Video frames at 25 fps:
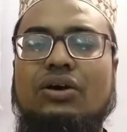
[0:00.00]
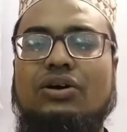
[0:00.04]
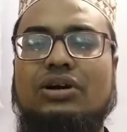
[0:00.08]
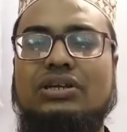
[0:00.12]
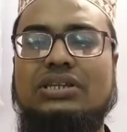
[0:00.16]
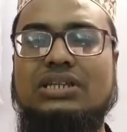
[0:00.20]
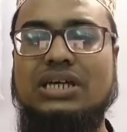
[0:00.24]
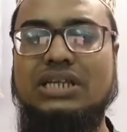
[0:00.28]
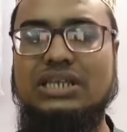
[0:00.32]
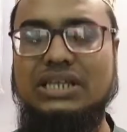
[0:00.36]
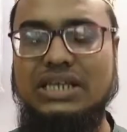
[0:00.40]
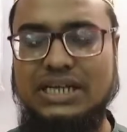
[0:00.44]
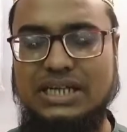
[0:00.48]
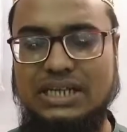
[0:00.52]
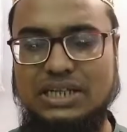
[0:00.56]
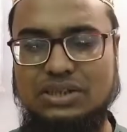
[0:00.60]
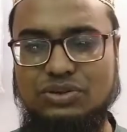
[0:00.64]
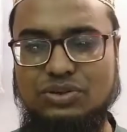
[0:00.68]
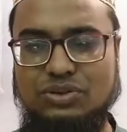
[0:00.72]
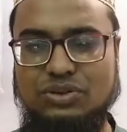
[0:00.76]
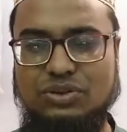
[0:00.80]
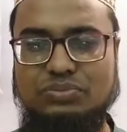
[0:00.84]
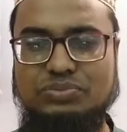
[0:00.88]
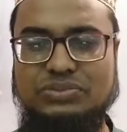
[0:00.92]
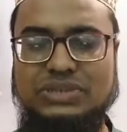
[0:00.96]
অর্থাৎ একটা
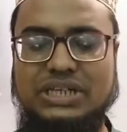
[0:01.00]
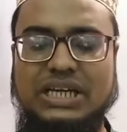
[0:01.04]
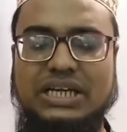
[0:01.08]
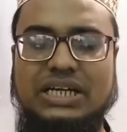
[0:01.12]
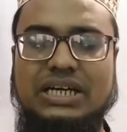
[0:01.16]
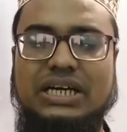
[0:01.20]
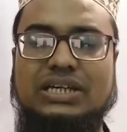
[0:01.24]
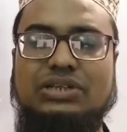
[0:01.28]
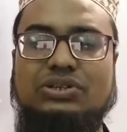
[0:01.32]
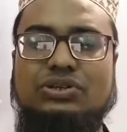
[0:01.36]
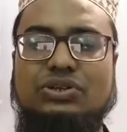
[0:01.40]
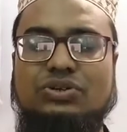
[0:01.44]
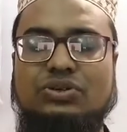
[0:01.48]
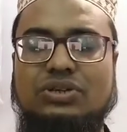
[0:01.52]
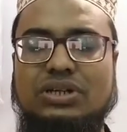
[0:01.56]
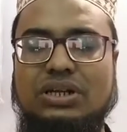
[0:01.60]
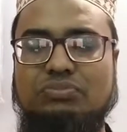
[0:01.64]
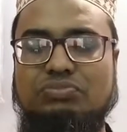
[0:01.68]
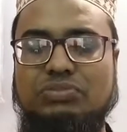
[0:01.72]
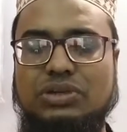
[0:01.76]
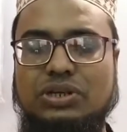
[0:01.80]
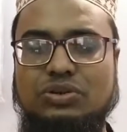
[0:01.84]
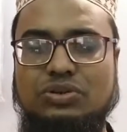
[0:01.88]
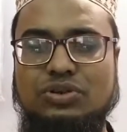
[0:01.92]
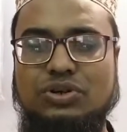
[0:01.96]
নরম জায়গা যখন
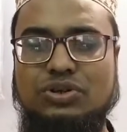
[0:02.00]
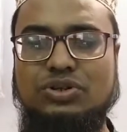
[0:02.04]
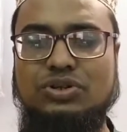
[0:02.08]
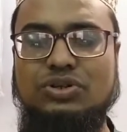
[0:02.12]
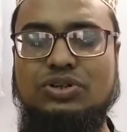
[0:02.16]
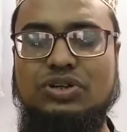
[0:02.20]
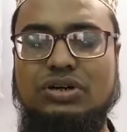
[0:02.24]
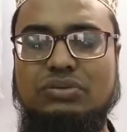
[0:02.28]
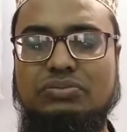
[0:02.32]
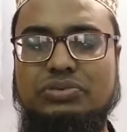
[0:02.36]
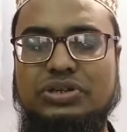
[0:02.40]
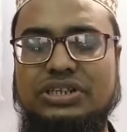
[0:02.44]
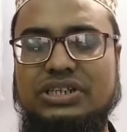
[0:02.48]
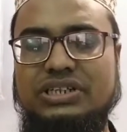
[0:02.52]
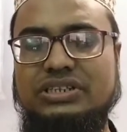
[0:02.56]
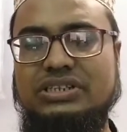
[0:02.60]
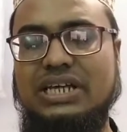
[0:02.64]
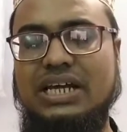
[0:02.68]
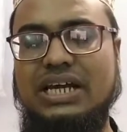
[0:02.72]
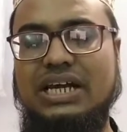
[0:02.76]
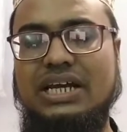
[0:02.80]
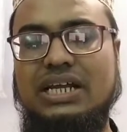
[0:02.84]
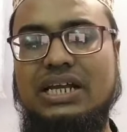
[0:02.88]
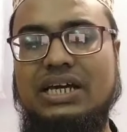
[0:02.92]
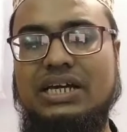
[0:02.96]
আপনার গঠন হবে সেই
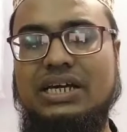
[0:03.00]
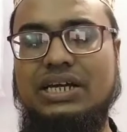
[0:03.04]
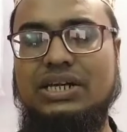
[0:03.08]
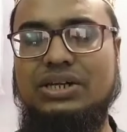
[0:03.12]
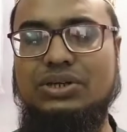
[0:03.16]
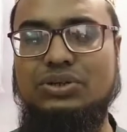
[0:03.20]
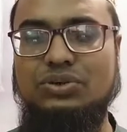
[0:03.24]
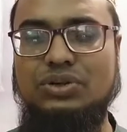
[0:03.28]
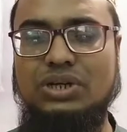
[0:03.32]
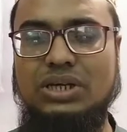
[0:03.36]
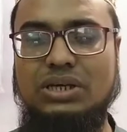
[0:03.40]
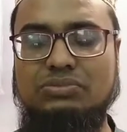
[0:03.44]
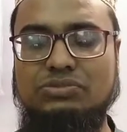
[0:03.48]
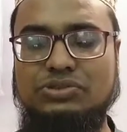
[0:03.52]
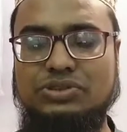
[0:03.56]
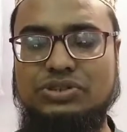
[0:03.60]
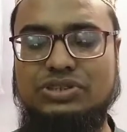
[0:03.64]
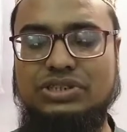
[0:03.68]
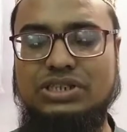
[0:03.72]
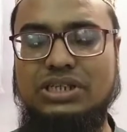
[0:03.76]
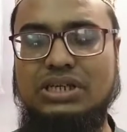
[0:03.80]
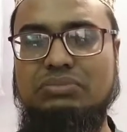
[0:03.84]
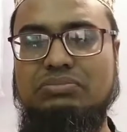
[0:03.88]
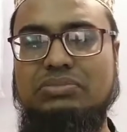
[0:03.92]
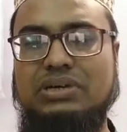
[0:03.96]
জায়গাটাকে ডোলে
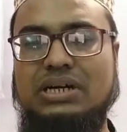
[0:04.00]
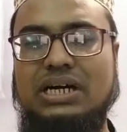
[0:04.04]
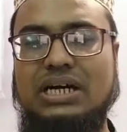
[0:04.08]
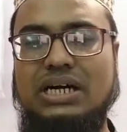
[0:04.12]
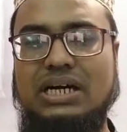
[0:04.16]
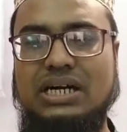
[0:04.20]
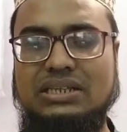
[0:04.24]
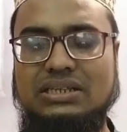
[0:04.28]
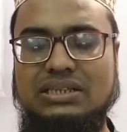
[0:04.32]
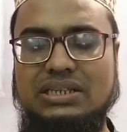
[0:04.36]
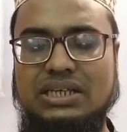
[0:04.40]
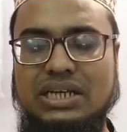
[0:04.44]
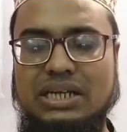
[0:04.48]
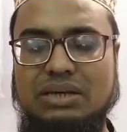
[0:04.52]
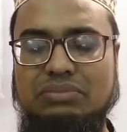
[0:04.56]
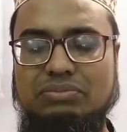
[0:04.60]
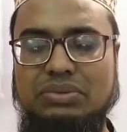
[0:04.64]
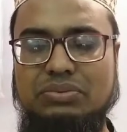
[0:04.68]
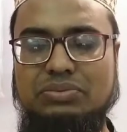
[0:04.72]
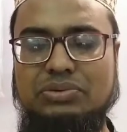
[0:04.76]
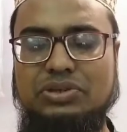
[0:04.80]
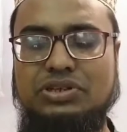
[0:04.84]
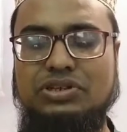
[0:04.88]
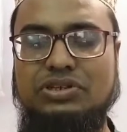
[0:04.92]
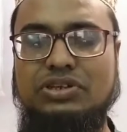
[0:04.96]
মোস্টে বা হাত দ্বারা
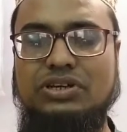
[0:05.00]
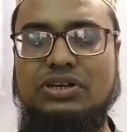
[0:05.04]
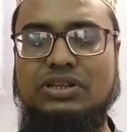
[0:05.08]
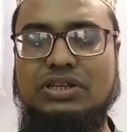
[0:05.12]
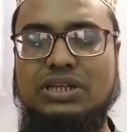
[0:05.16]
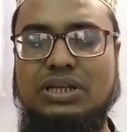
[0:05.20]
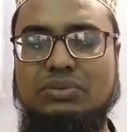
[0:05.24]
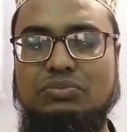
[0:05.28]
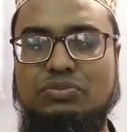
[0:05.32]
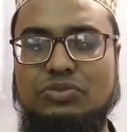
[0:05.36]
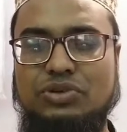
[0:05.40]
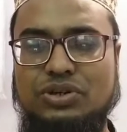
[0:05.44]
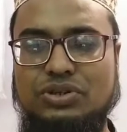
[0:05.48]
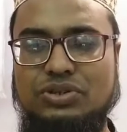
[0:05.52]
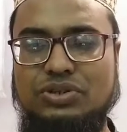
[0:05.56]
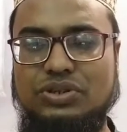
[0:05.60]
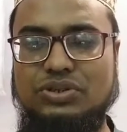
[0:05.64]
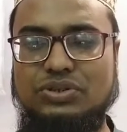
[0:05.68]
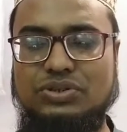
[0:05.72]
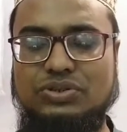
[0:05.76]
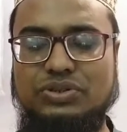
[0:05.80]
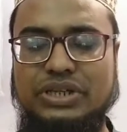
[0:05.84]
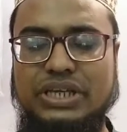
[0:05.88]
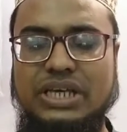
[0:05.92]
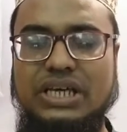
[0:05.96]
বিভিন্ন ধরনের মর্দন
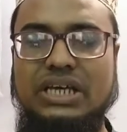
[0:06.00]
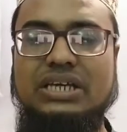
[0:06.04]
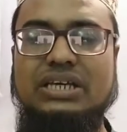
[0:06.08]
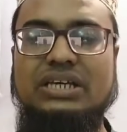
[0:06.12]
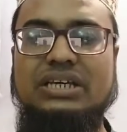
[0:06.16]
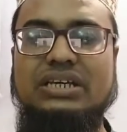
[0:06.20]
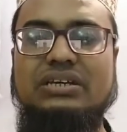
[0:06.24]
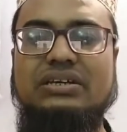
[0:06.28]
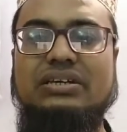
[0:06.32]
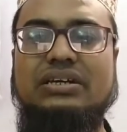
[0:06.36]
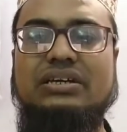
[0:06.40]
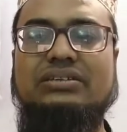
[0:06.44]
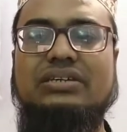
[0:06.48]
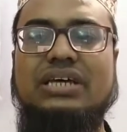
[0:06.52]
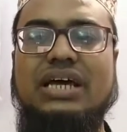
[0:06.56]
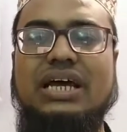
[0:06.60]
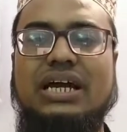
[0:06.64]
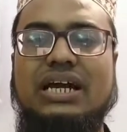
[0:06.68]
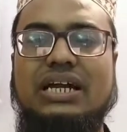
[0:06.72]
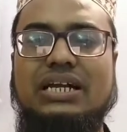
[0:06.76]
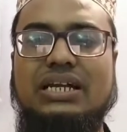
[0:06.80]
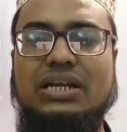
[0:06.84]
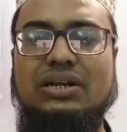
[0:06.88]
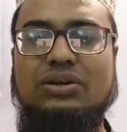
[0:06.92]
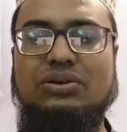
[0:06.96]
করে সেই
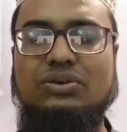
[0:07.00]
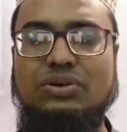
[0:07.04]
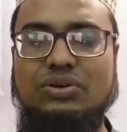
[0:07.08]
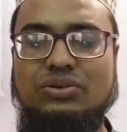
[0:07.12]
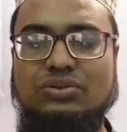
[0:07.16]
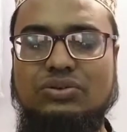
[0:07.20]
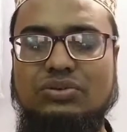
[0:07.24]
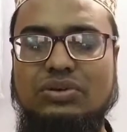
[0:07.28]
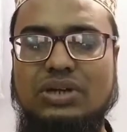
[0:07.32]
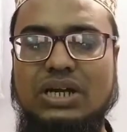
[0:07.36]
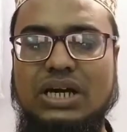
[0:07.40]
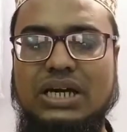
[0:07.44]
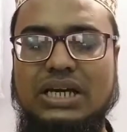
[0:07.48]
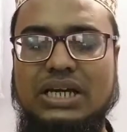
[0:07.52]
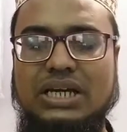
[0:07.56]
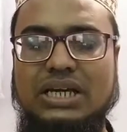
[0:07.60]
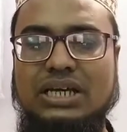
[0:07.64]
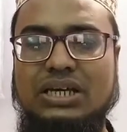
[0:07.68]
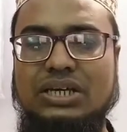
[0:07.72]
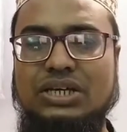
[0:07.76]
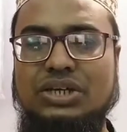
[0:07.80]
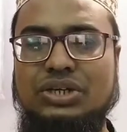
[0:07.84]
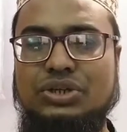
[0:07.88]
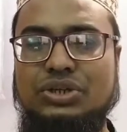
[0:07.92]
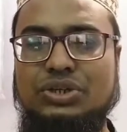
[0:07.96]
জায়গাটার রগগুলাকে
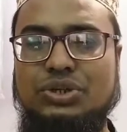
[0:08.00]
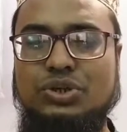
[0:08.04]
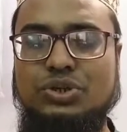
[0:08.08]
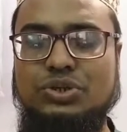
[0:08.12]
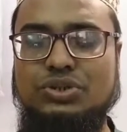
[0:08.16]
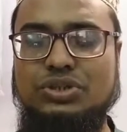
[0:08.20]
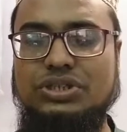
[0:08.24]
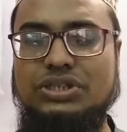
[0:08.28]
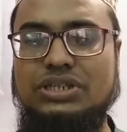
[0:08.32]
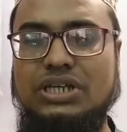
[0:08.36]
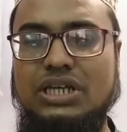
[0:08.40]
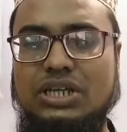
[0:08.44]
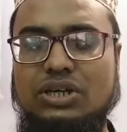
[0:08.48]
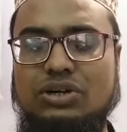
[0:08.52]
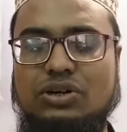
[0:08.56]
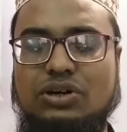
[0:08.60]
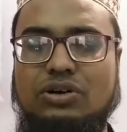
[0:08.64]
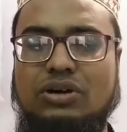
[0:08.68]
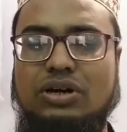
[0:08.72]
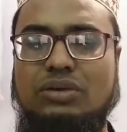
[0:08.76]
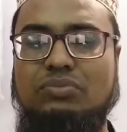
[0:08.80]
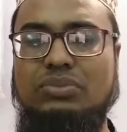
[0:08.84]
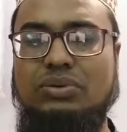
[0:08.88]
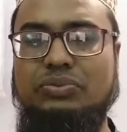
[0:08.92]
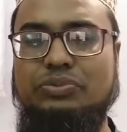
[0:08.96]
শক্তিশালী
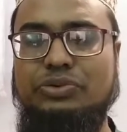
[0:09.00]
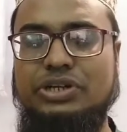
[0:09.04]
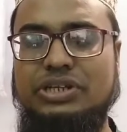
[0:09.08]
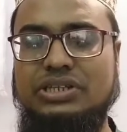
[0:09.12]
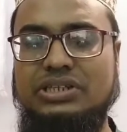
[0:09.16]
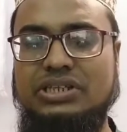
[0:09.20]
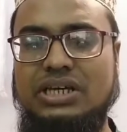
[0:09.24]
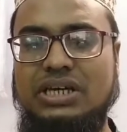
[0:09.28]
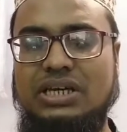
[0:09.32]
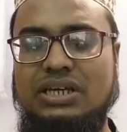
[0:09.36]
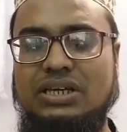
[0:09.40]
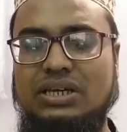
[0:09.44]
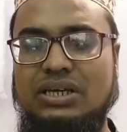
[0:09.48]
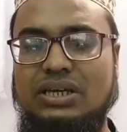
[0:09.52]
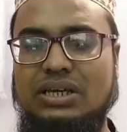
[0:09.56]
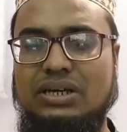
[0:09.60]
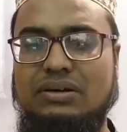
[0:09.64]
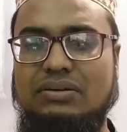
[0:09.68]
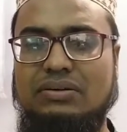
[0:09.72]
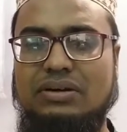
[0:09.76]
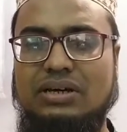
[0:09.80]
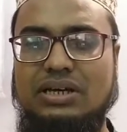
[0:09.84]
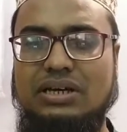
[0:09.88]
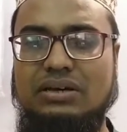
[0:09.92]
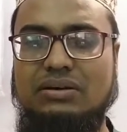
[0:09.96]
হওয়ার বিপরীতে
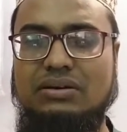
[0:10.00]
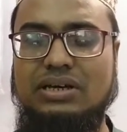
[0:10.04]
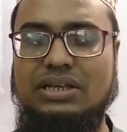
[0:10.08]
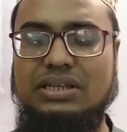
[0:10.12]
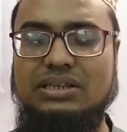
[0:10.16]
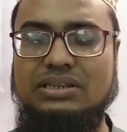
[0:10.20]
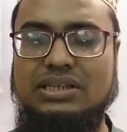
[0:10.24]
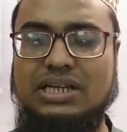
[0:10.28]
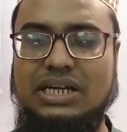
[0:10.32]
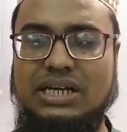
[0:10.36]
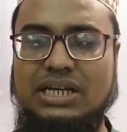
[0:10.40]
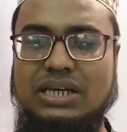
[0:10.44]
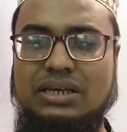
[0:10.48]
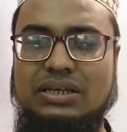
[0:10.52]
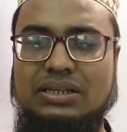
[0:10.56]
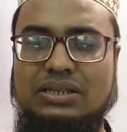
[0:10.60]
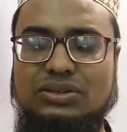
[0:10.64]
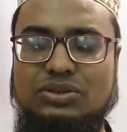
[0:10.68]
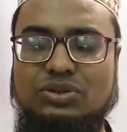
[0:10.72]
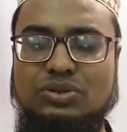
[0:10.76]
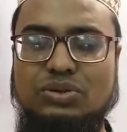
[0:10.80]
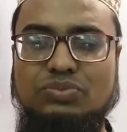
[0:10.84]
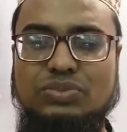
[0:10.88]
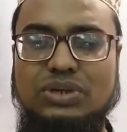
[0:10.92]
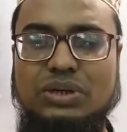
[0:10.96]
তাকে
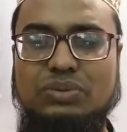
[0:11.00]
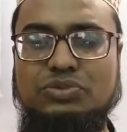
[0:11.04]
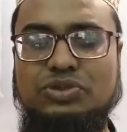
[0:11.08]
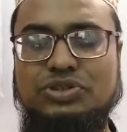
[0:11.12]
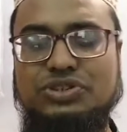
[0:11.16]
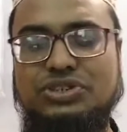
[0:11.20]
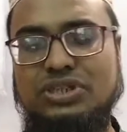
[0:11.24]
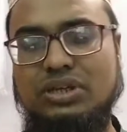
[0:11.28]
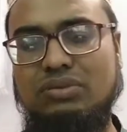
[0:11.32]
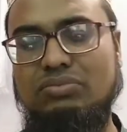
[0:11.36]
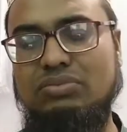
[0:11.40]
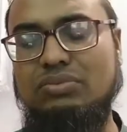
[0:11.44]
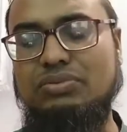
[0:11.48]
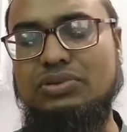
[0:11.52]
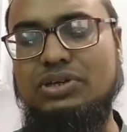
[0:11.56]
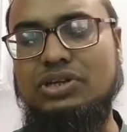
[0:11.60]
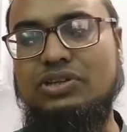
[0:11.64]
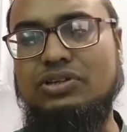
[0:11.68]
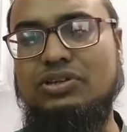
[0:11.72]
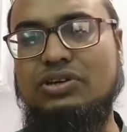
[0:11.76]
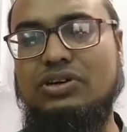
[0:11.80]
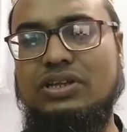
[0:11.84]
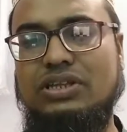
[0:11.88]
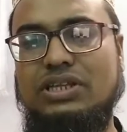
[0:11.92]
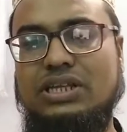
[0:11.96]
দুমড়ে মুচড়ে বিভিন্ন
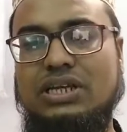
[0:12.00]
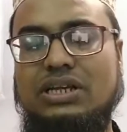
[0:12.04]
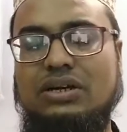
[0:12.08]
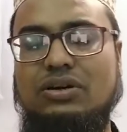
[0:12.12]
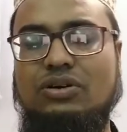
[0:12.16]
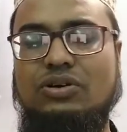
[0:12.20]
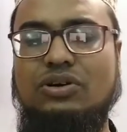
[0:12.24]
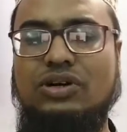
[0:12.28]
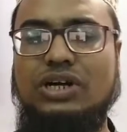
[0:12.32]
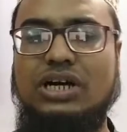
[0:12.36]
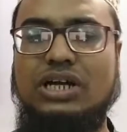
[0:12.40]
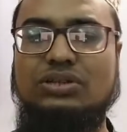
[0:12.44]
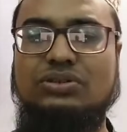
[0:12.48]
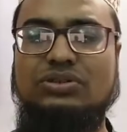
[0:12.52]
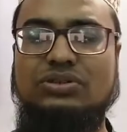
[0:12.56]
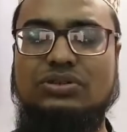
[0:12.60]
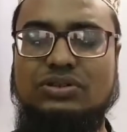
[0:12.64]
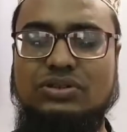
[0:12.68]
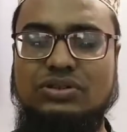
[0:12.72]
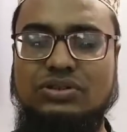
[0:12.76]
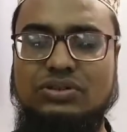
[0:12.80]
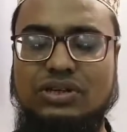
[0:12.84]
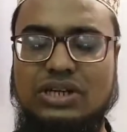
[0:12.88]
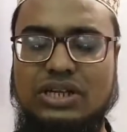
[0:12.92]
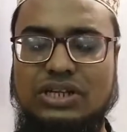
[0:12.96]
ধরনের
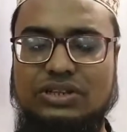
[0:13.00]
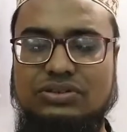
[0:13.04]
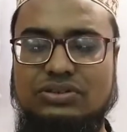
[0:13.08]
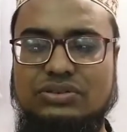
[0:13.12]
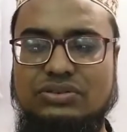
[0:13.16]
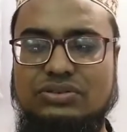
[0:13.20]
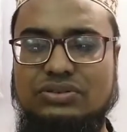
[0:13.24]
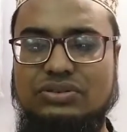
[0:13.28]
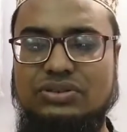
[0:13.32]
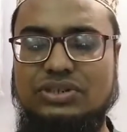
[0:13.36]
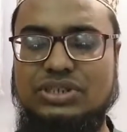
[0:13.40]
অকার্যকর করার জন্য